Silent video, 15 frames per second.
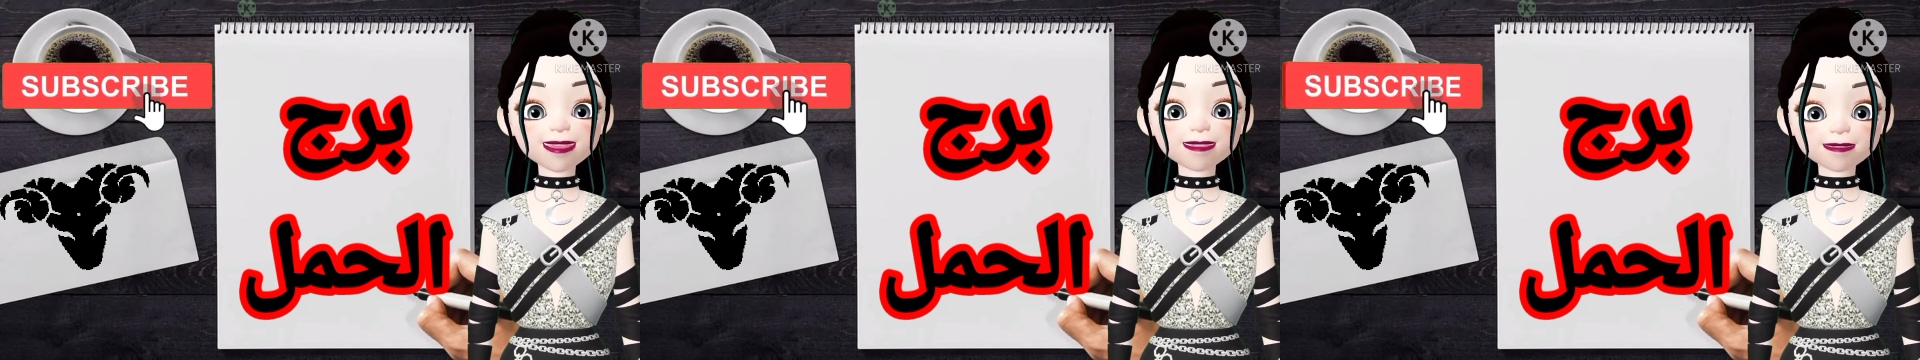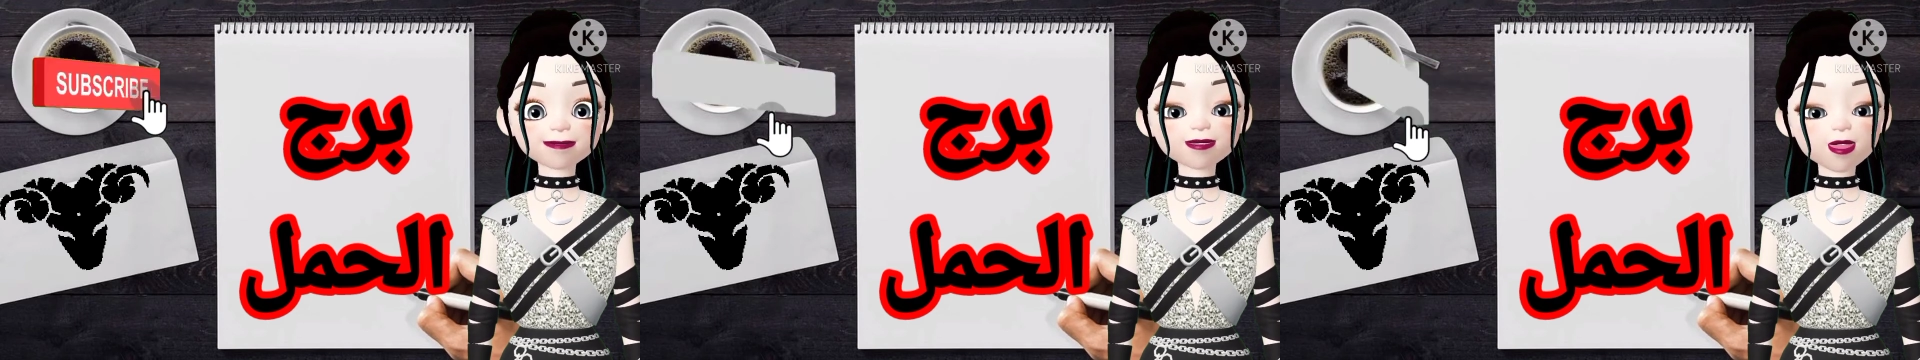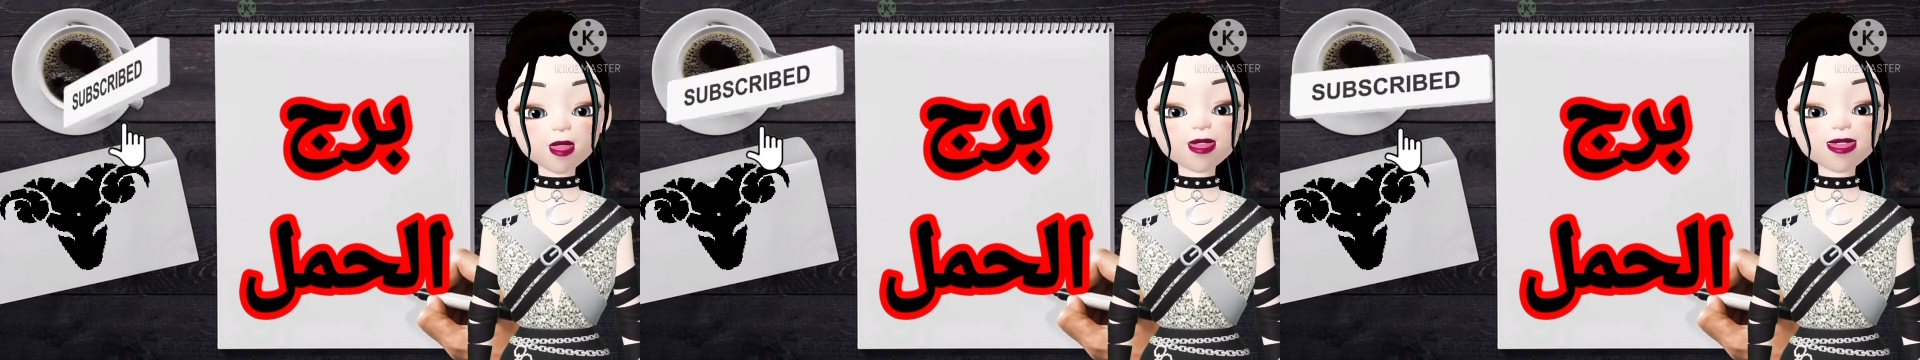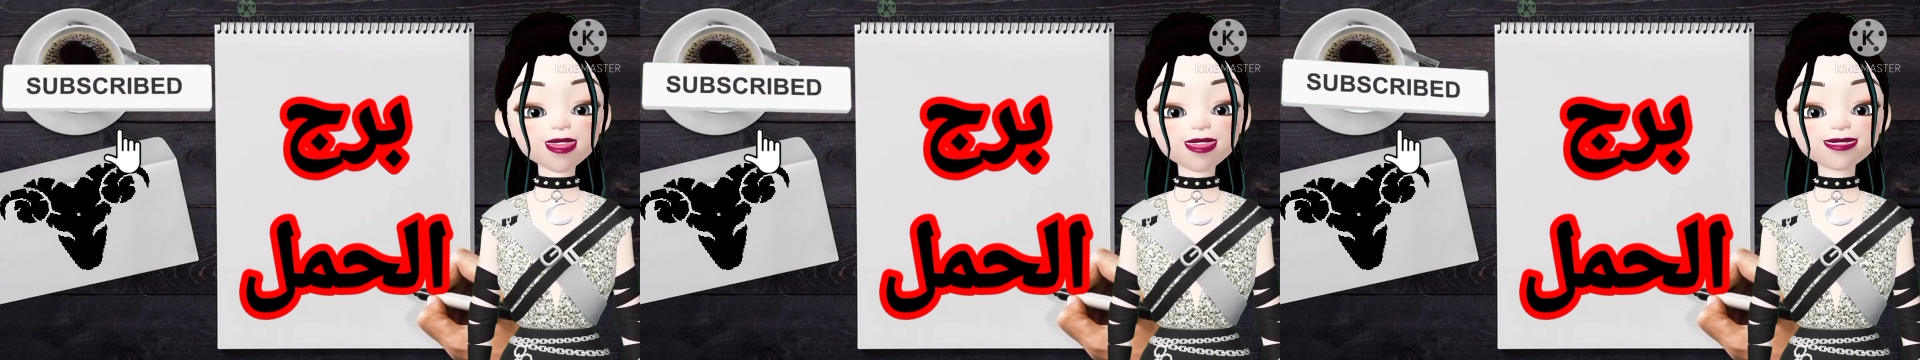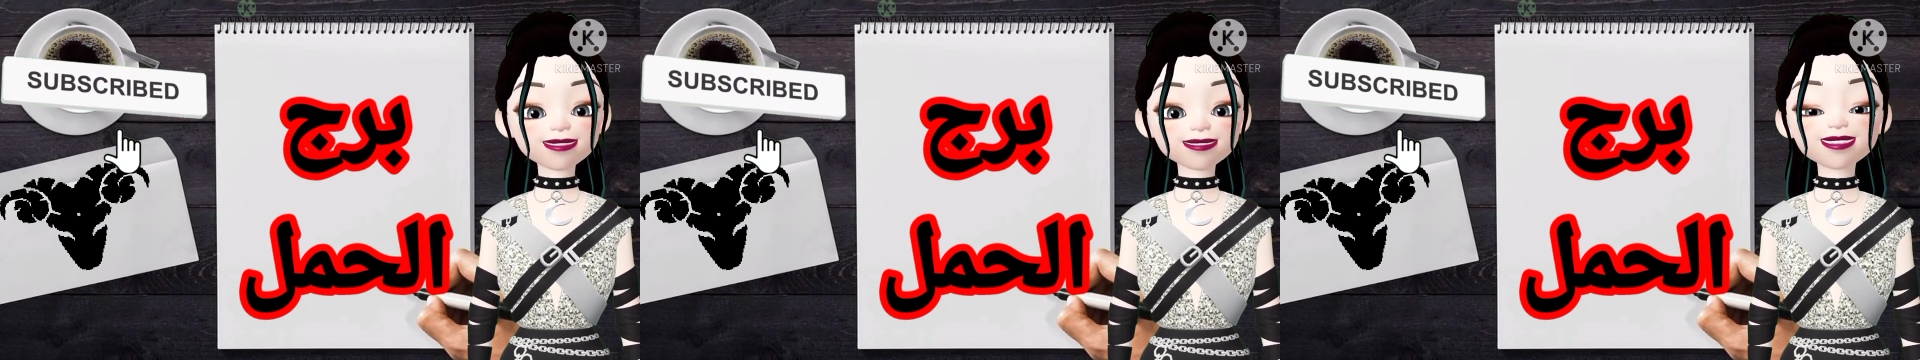
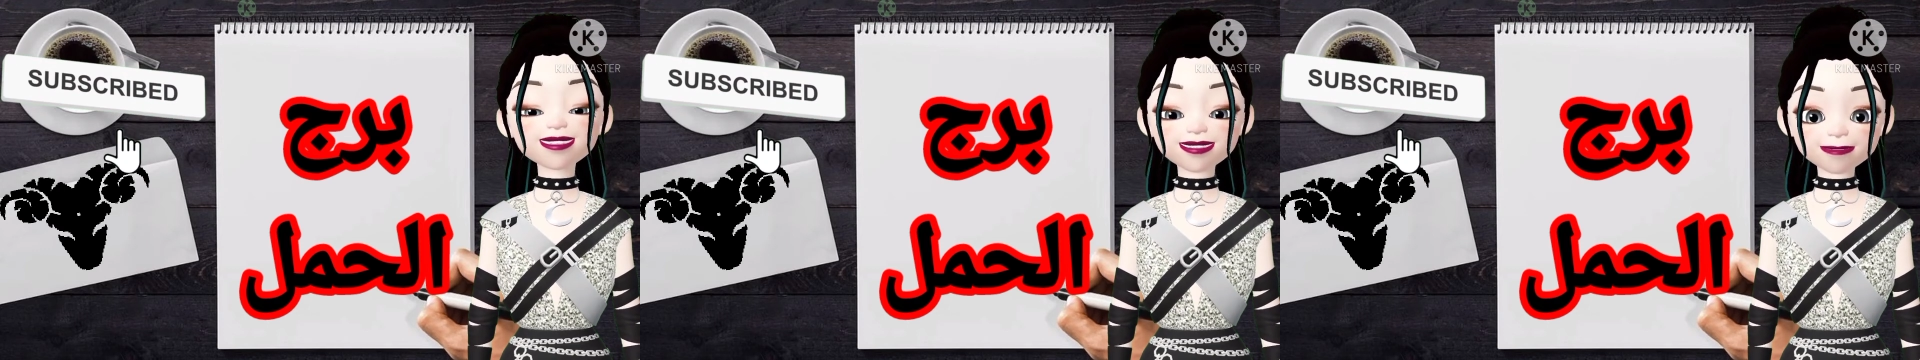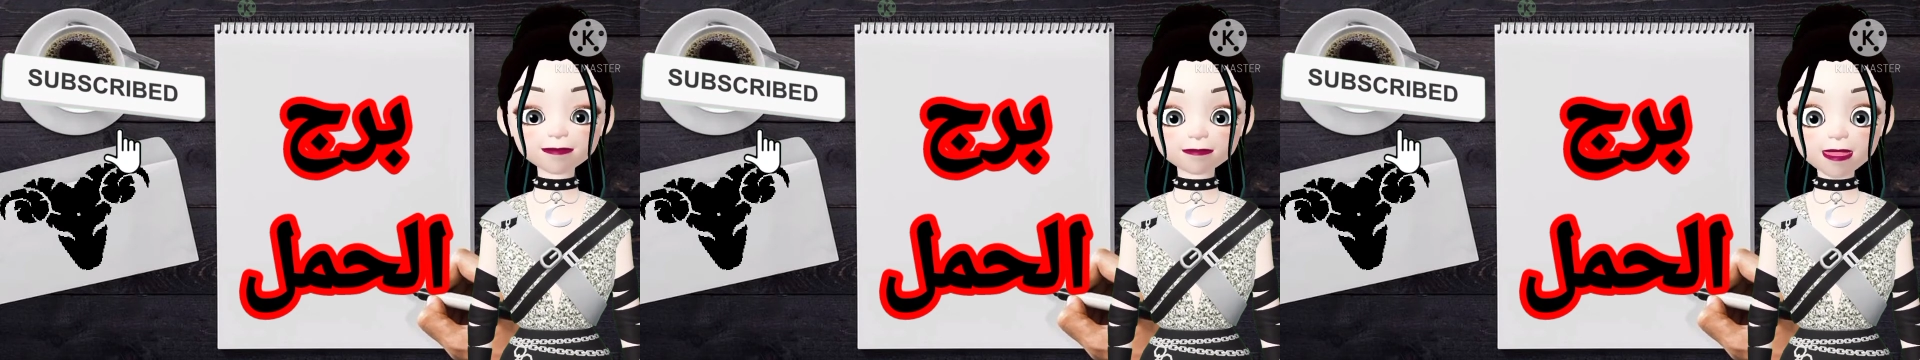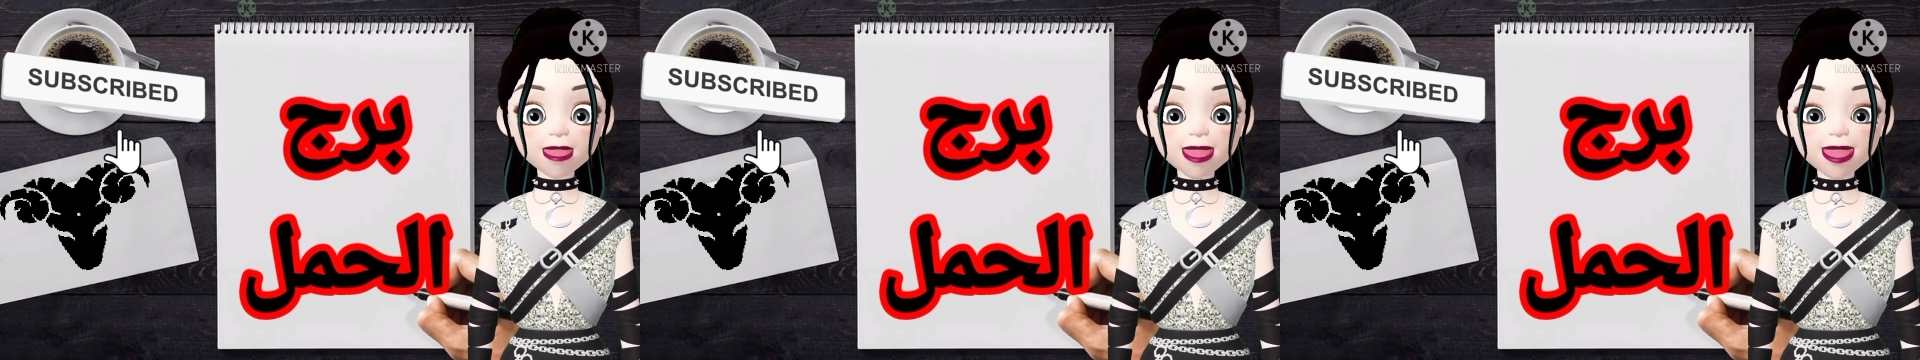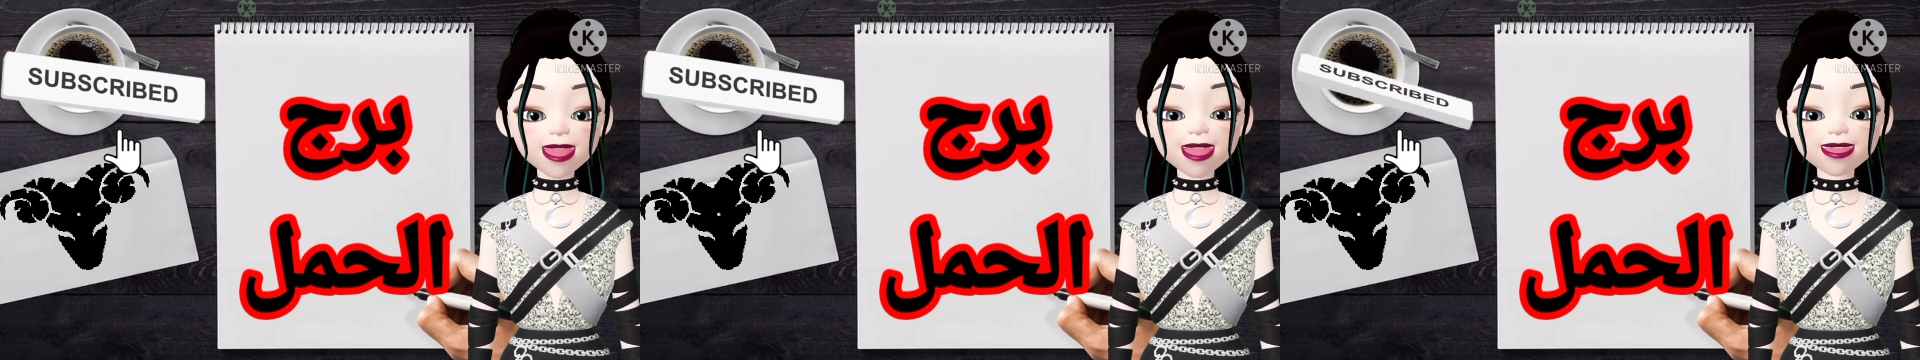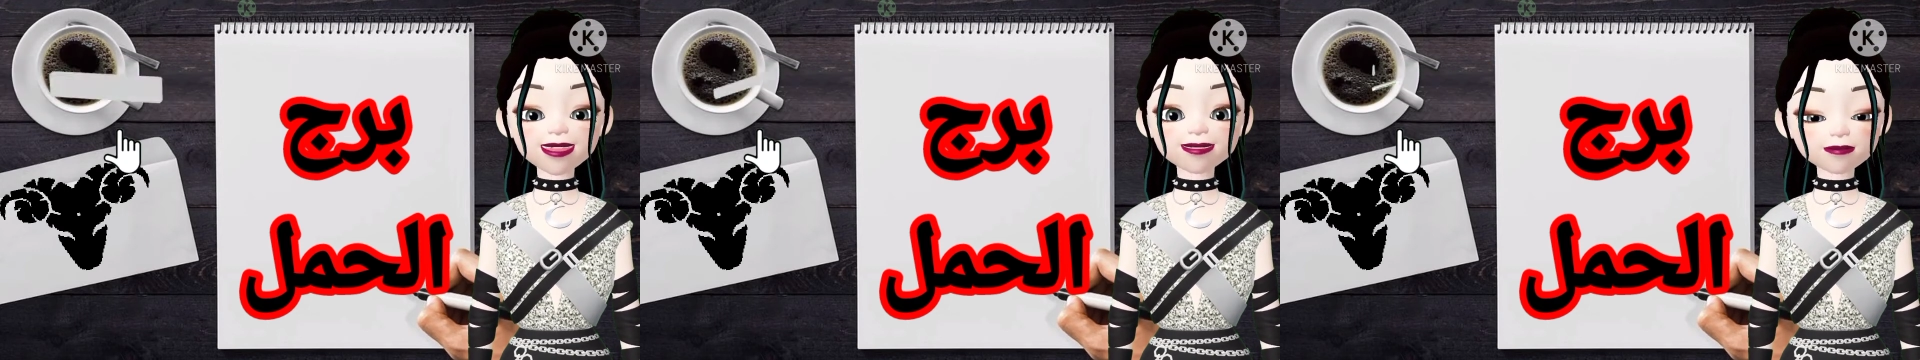بيقولك سيتم
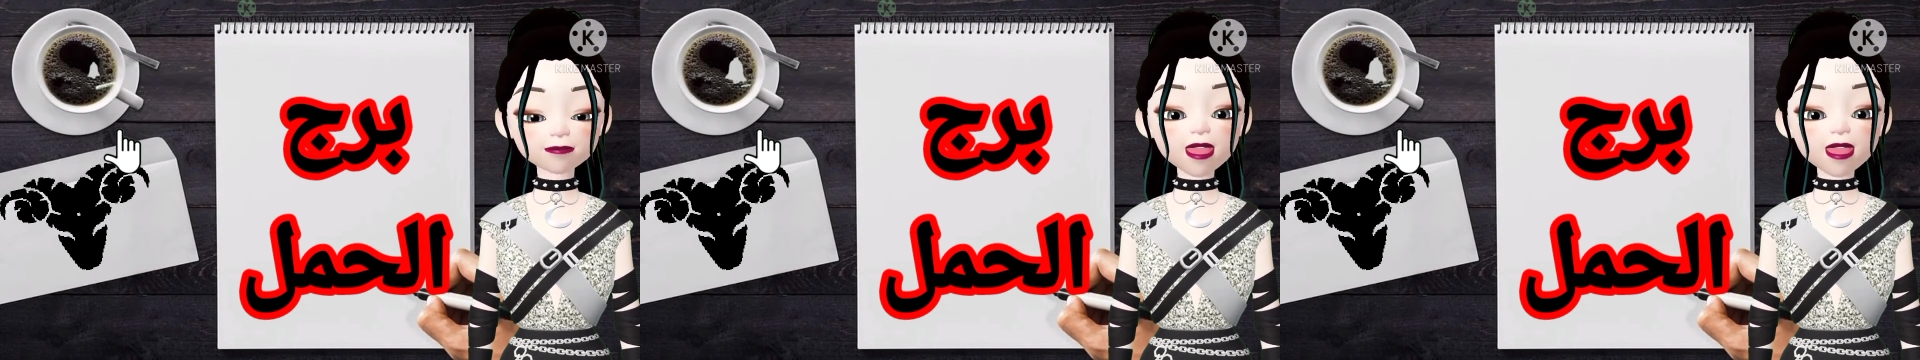إعادة